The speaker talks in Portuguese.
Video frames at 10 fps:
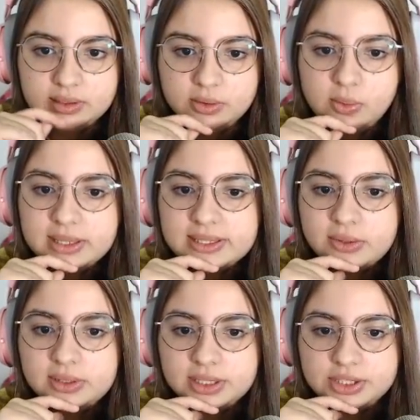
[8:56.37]
Ou
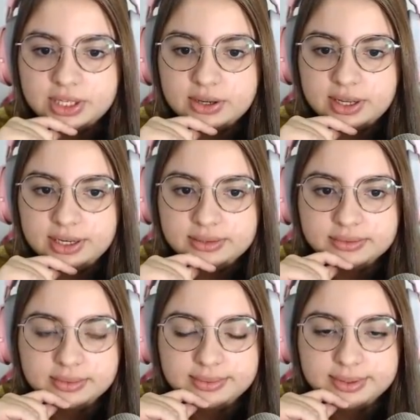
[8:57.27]
assaltante agora, hein?
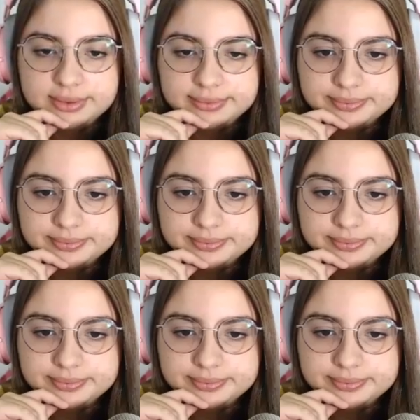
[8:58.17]
Vamos ver.